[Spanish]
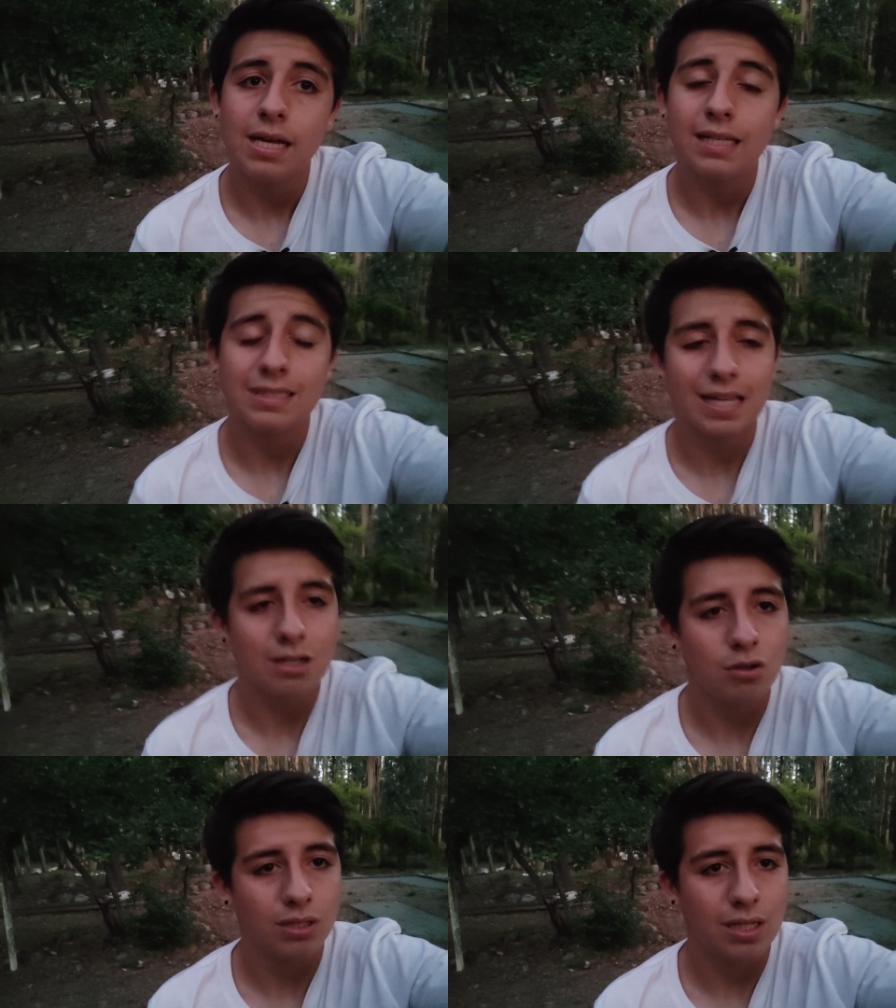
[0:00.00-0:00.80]

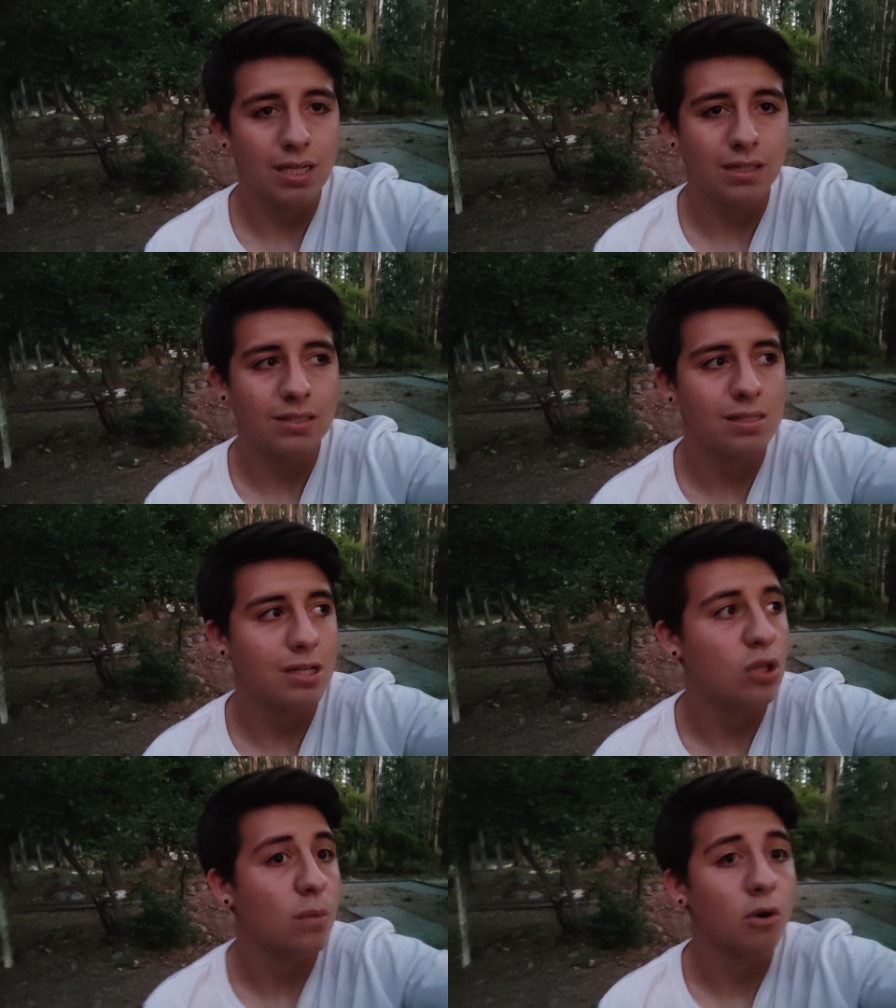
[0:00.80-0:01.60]
quizás no estarían
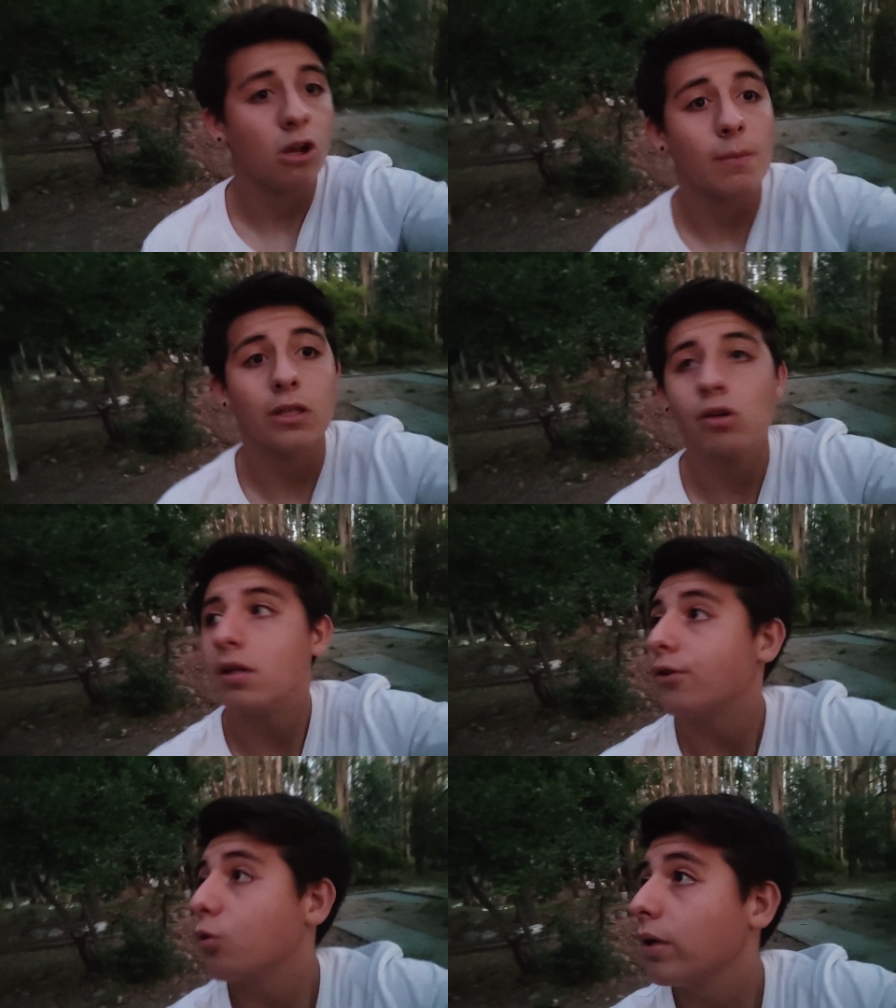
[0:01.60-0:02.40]
descendiendo por lo que me estoy
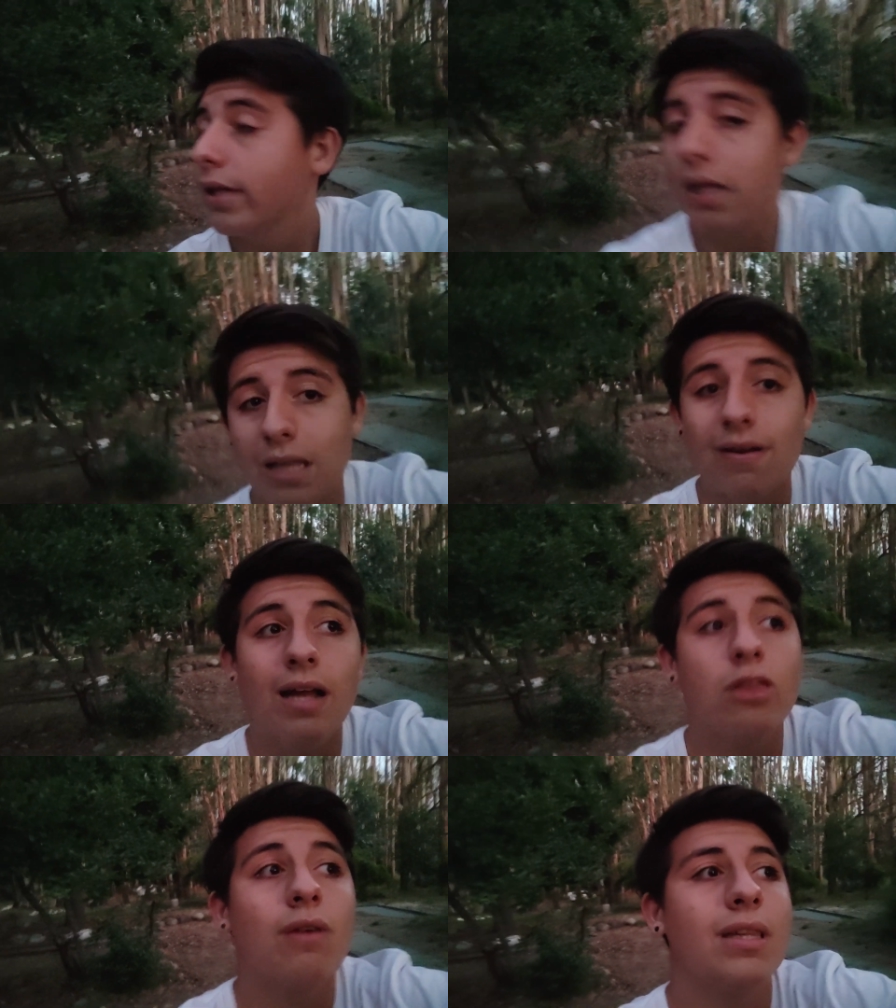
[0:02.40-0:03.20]
dando cuenta está
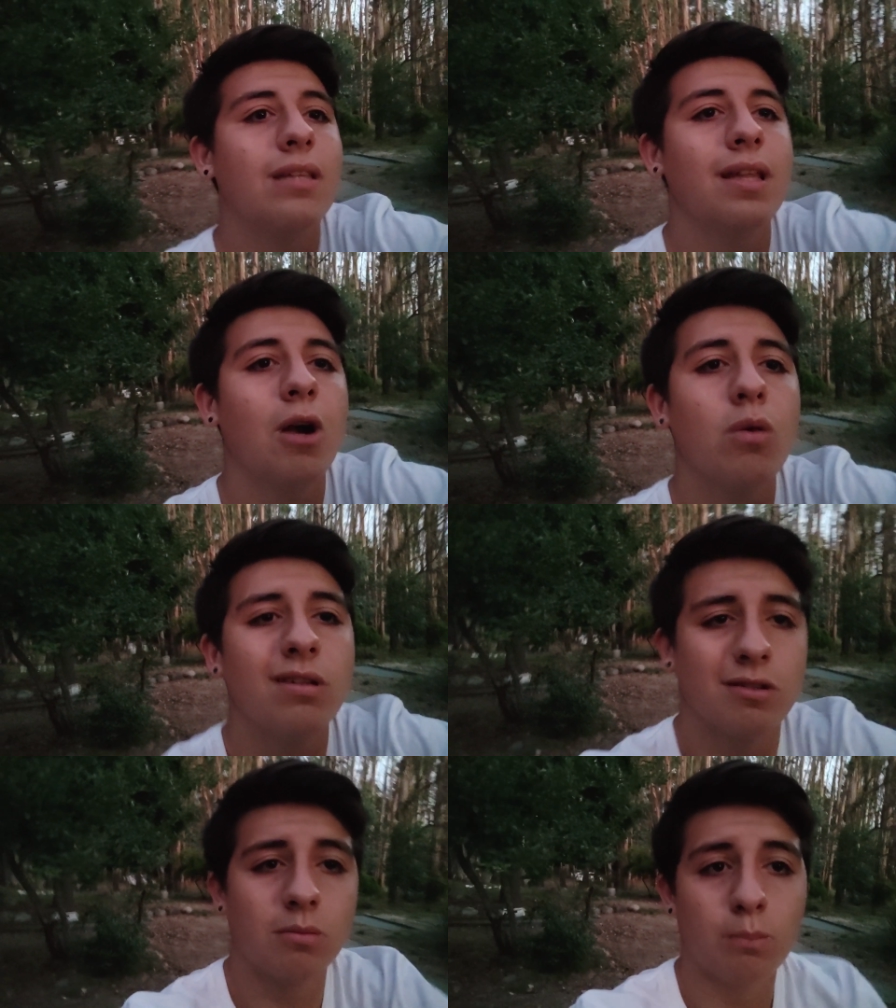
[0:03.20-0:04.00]
bajando bastante la luz,
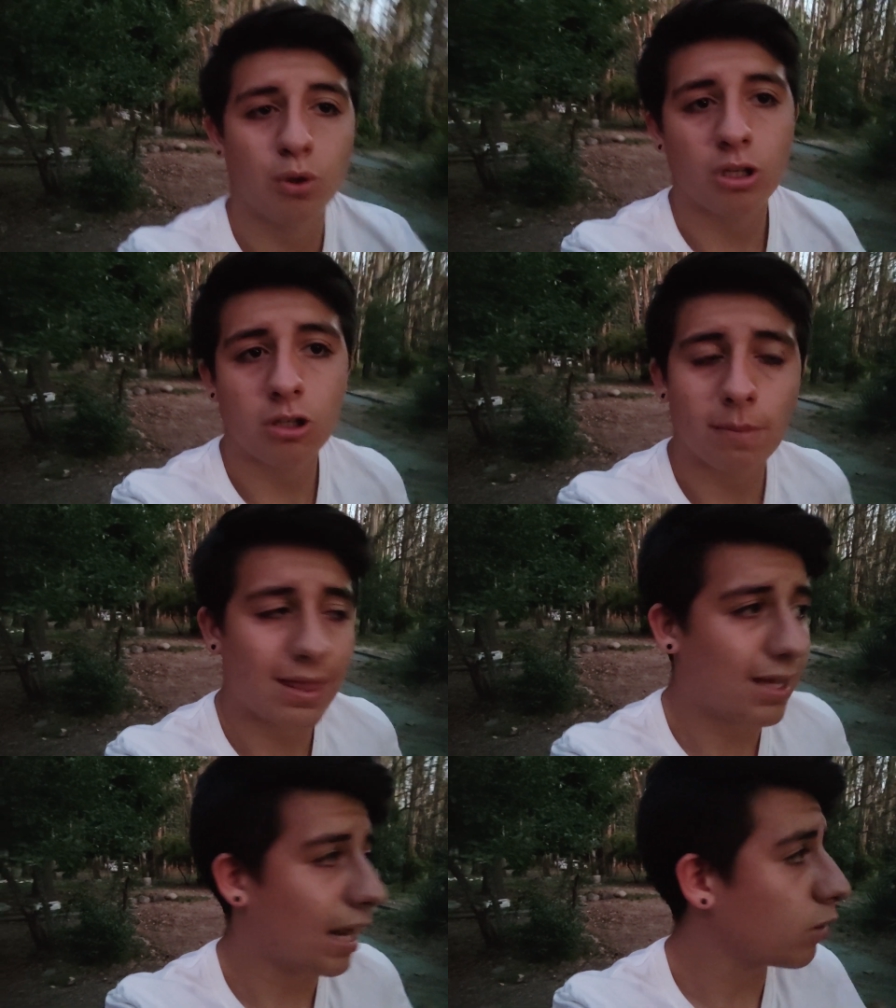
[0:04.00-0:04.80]
ya son un poquito
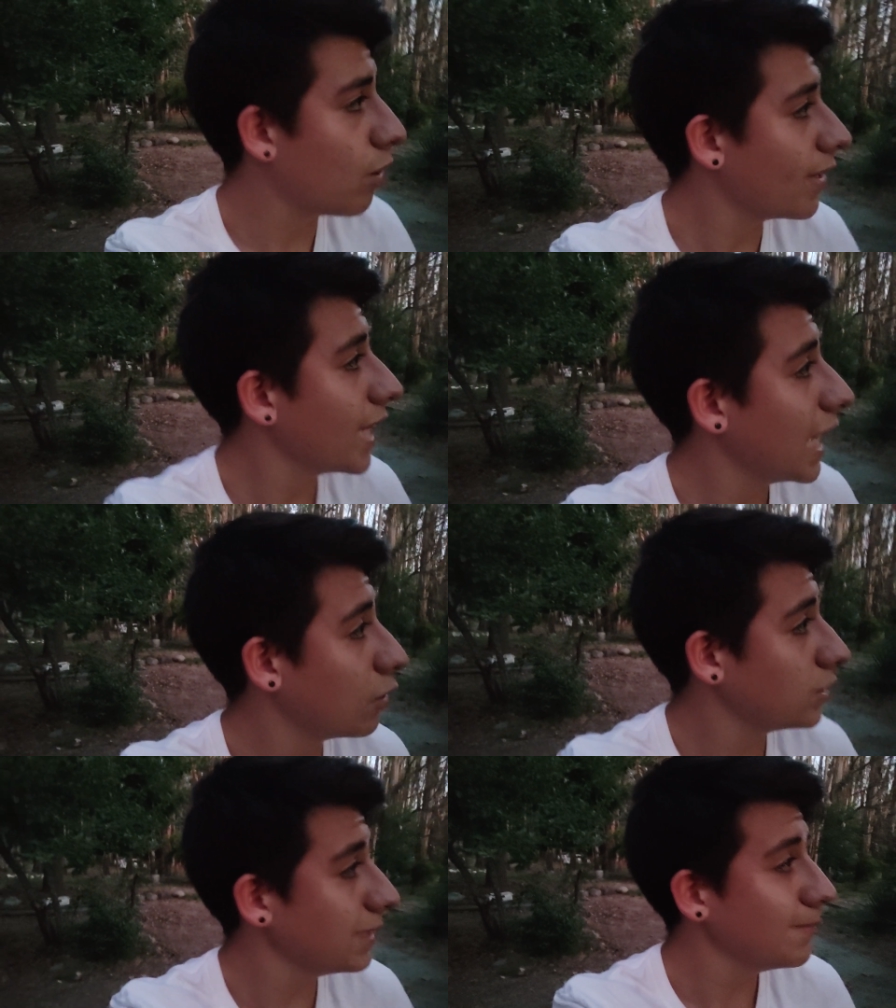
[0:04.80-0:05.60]
más de las 9 de la
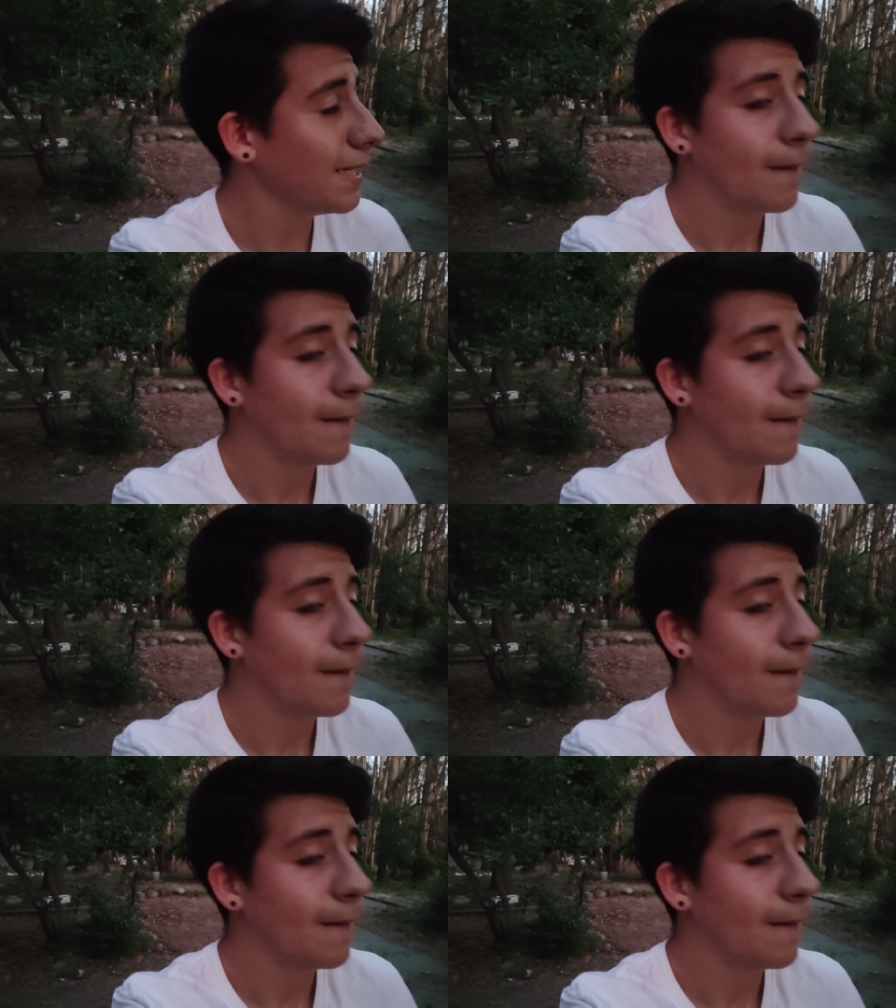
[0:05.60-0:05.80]
noche